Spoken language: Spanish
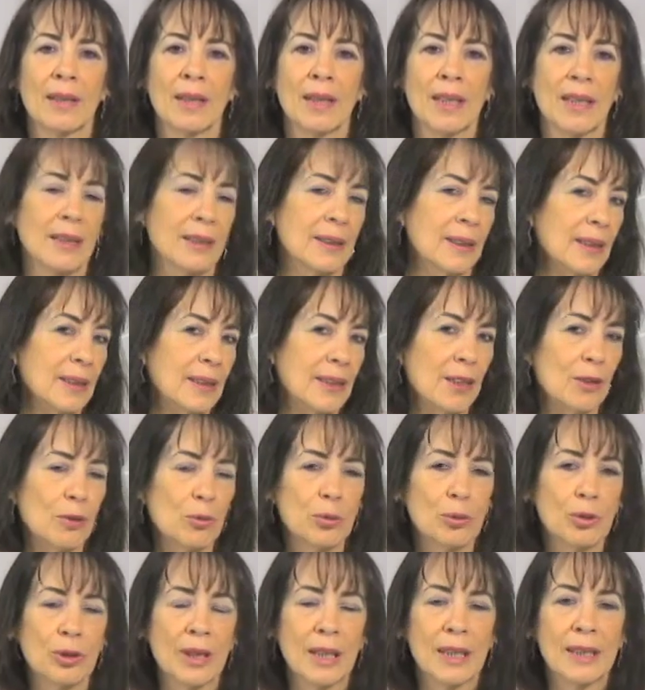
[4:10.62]
Estas
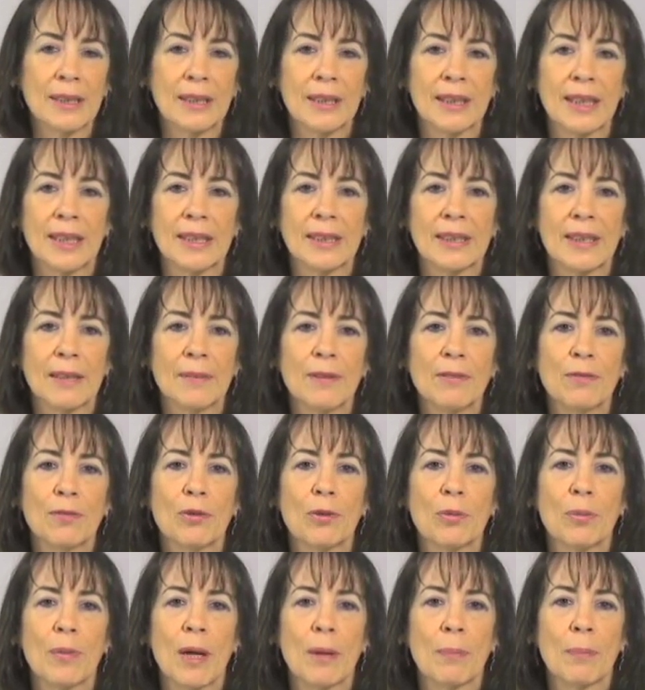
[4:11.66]
circunstancias deben
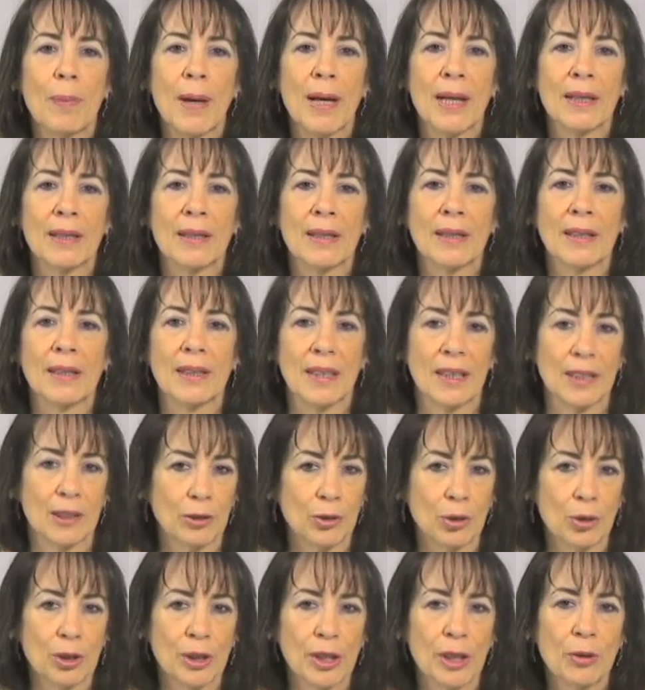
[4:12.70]
formar parte,
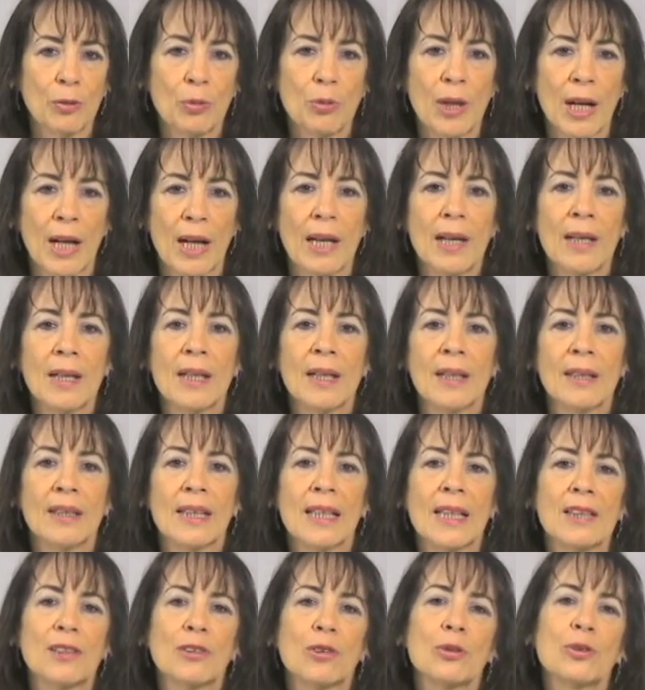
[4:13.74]
estoy segura,
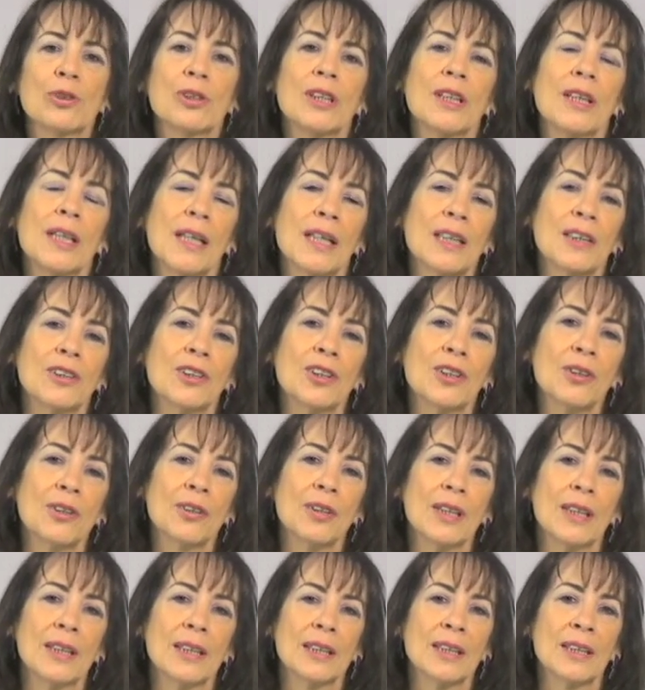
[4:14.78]
de las
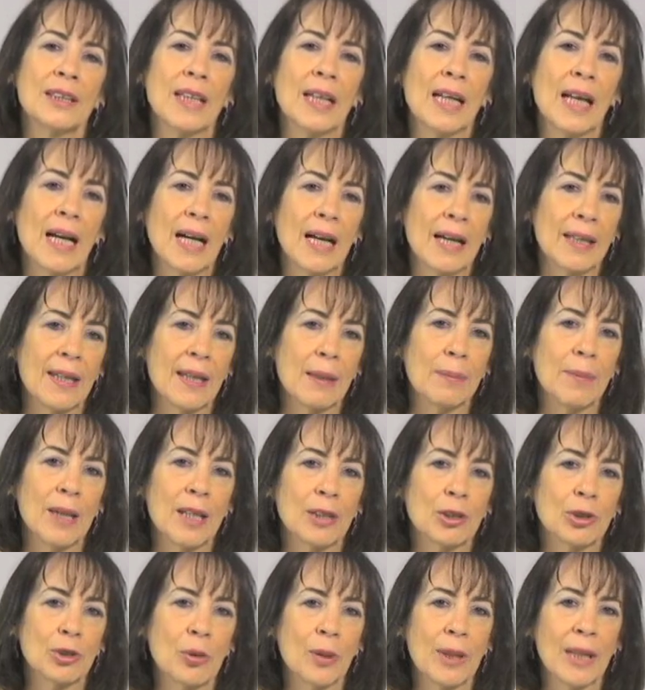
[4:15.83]
consideraciones de la
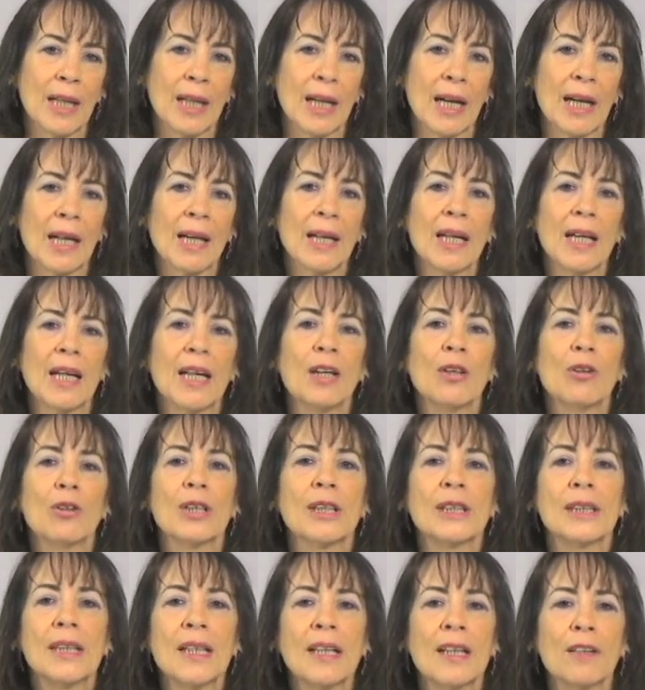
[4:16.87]
Academia Sueca en lo
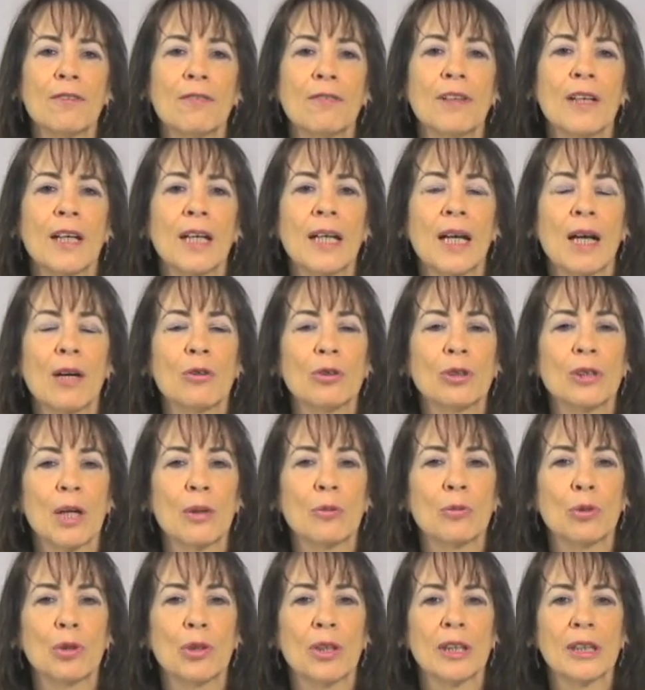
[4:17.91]
que se refiere a los
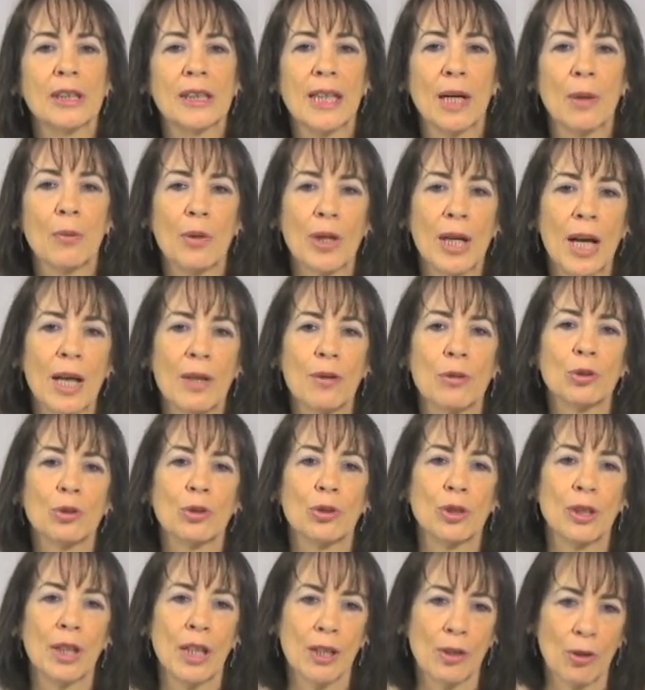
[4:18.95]
autores laureados
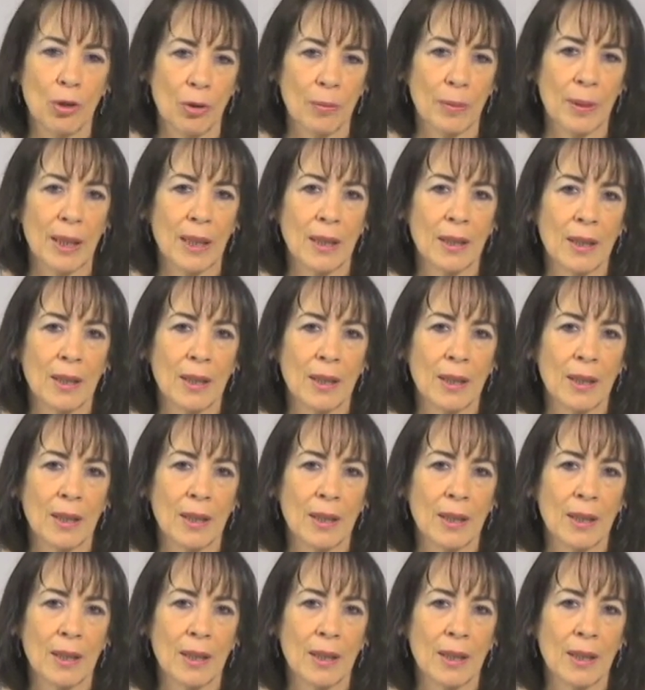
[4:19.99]
con el Nobel.